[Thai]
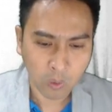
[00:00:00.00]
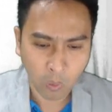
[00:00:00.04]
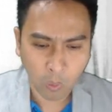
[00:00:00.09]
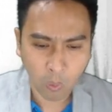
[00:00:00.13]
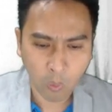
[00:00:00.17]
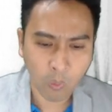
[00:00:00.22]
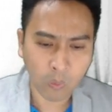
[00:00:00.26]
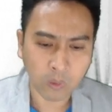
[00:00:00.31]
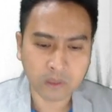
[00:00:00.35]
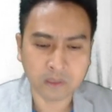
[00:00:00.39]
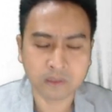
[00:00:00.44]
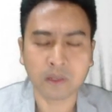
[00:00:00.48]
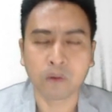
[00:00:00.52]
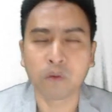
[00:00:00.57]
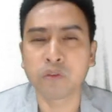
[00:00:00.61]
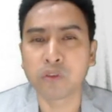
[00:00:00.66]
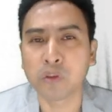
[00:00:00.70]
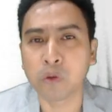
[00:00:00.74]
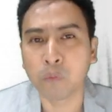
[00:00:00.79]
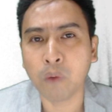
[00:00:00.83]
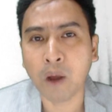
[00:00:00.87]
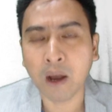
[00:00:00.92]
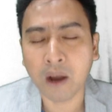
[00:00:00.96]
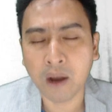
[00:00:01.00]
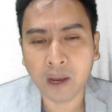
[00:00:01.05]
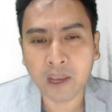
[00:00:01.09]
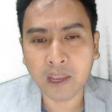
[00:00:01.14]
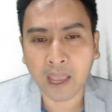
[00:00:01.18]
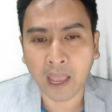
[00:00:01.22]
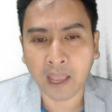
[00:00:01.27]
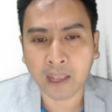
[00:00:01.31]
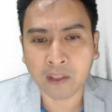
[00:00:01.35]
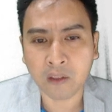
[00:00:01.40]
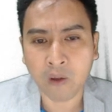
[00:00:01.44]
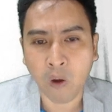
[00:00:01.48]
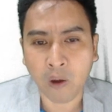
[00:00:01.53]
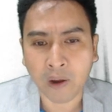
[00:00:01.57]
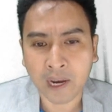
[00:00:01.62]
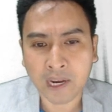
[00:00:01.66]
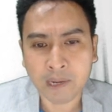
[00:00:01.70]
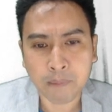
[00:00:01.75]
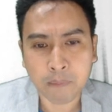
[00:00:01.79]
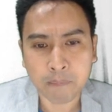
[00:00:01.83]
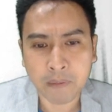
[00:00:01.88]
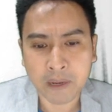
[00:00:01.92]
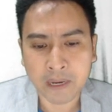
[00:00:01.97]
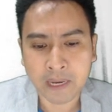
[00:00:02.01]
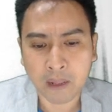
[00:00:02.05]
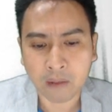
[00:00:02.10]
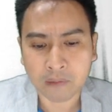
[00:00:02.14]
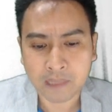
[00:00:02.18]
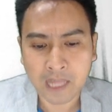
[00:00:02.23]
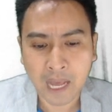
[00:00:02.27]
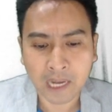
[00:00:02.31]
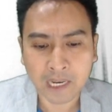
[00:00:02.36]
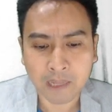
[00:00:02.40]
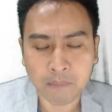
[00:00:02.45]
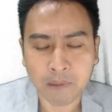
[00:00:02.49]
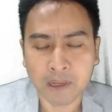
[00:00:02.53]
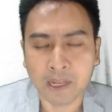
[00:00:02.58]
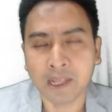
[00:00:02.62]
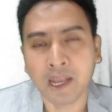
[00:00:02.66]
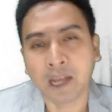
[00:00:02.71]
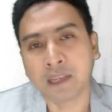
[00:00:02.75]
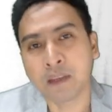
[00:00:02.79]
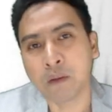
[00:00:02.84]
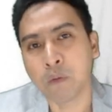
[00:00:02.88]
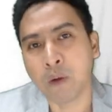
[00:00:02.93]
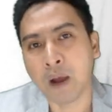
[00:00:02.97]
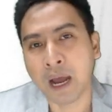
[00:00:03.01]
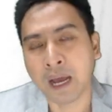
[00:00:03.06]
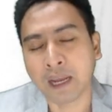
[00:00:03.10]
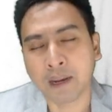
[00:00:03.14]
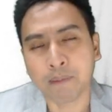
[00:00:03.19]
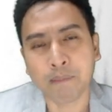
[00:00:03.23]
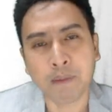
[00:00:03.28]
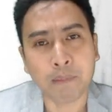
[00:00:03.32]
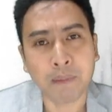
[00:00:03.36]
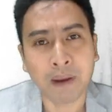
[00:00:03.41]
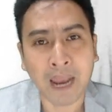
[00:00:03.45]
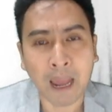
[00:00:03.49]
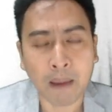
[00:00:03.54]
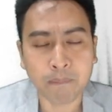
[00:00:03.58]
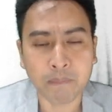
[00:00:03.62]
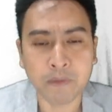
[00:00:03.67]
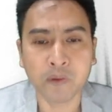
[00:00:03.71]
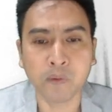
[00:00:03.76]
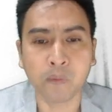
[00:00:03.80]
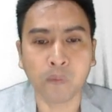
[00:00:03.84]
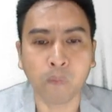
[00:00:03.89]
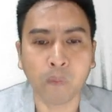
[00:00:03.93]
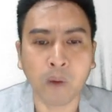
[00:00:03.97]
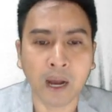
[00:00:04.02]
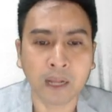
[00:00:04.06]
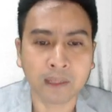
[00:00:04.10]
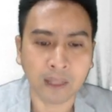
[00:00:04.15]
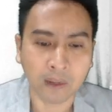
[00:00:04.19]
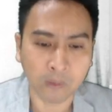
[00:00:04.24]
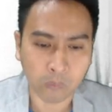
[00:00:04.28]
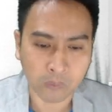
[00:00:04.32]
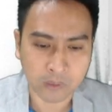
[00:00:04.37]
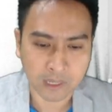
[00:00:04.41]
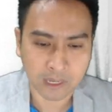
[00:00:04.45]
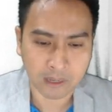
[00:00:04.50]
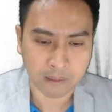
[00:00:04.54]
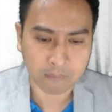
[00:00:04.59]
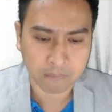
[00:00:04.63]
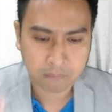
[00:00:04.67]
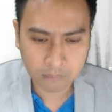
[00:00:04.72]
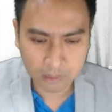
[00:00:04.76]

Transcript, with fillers: คนจะรู้สึกว่าเฮ้ยไอ้ก่อนนั้นเนี่ยมันเป็นแนวต้านที่มีนัยยะนี่หว่าทำไมมันรับไม่อยู่วะถ้าหลุดเนี่ย